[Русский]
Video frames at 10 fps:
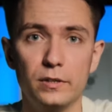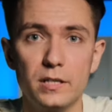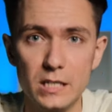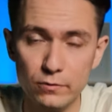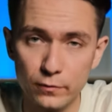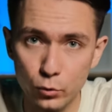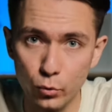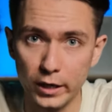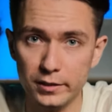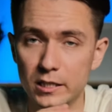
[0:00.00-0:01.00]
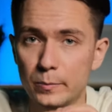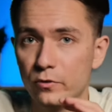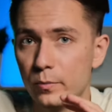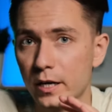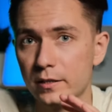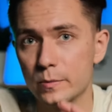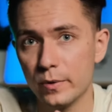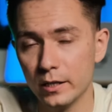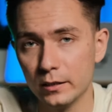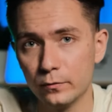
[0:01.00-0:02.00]
если вы вдруг хотите повыбирать из
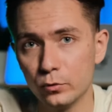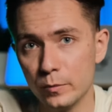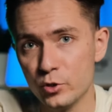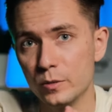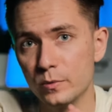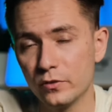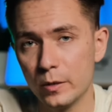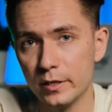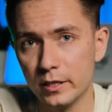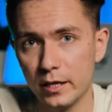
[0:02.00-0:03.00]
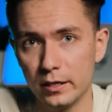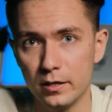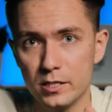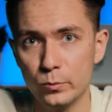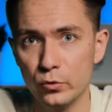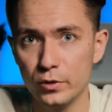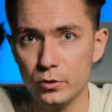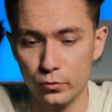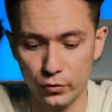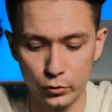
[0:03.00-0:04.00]
брендов, то напишите мне в комментариях. Я сниму
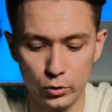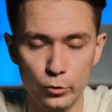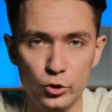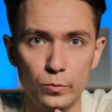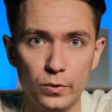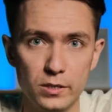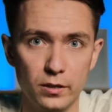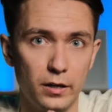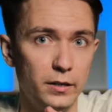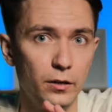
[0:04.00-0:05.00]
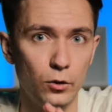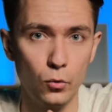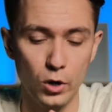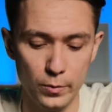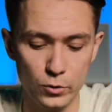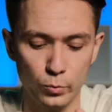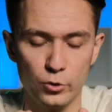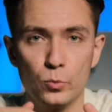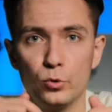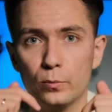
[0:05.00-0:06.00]
видео, в котором очень быстро и легко объясню,
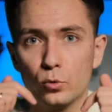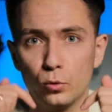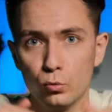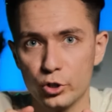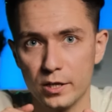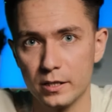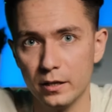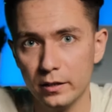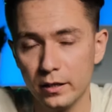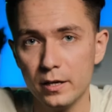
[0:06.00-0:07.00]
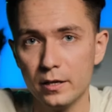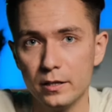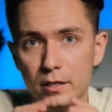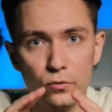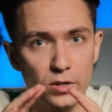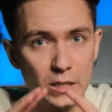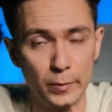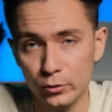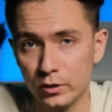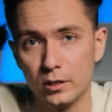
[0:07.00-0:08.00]
почему Нептун лучше остальных, и у вас
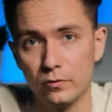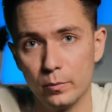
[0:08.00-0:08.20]
отпадет этот